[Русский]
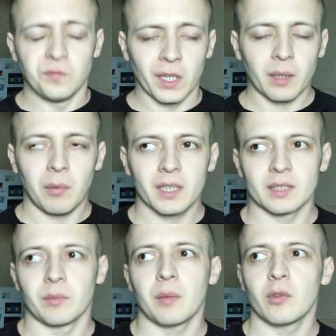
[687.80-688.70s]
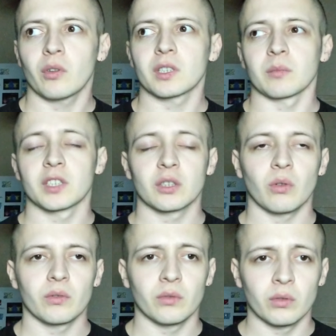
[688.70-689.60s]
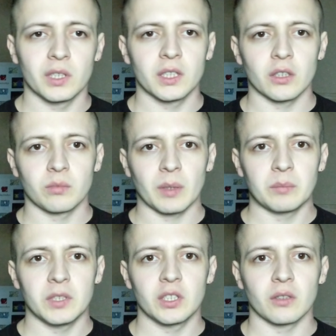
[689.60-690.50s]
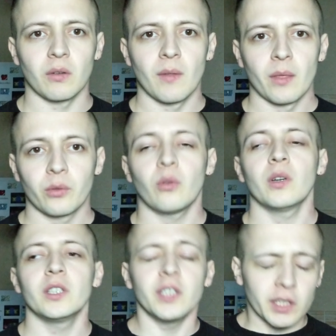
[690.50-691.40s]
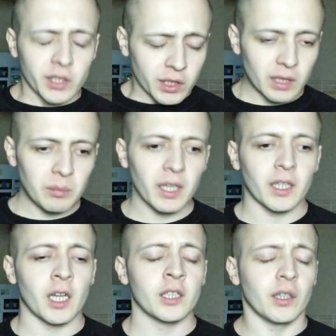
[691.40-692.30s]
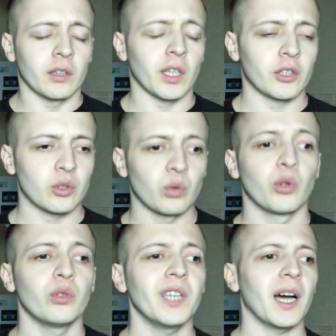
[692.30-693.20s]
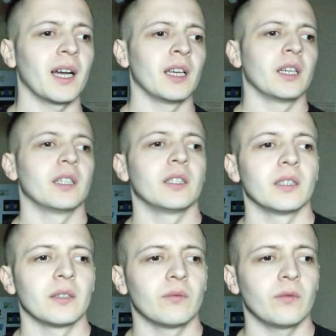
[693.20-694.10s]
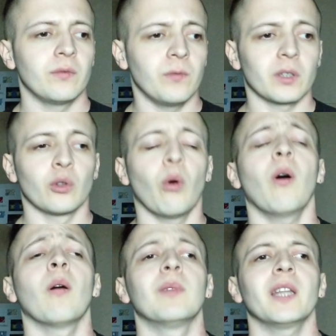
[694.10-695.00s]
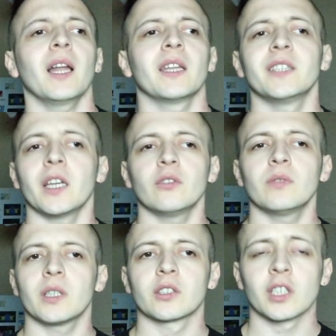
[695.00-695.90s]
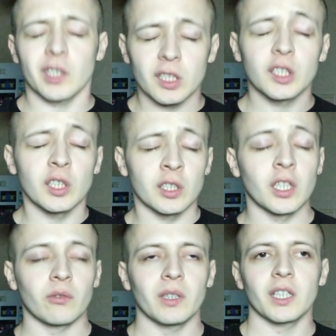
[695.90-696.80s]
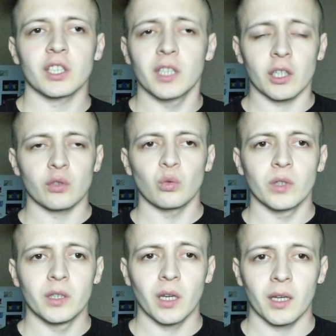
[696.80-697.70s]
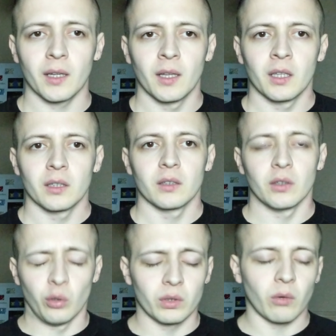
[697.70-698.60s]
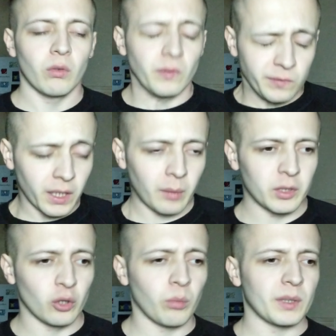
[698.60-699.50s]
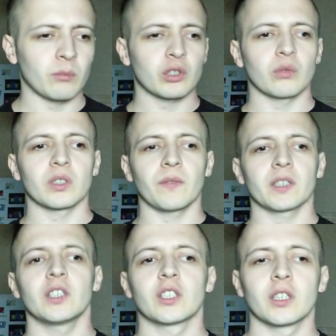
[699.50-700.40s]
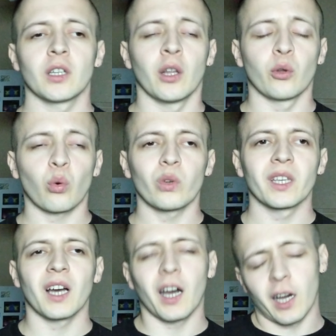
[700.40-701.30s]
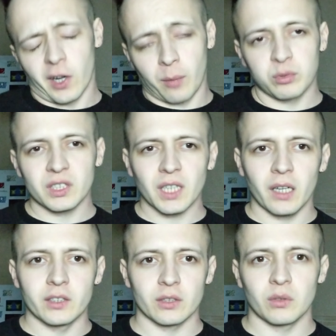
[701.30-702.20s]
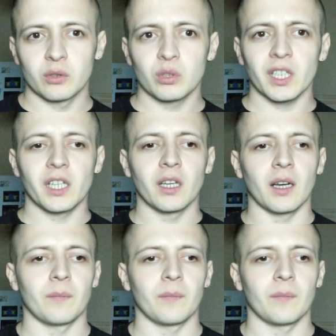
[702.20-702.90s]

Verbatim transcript: по намазам наберешь там 100 ну, тысяч подписчиков, то и, и, и тебе на, начнут. Ну я, э, вот, но банально, я не уверен, что я даже дожу до ну, того времени, ну потому что уже фактически ну, руки опускаются, то есть уже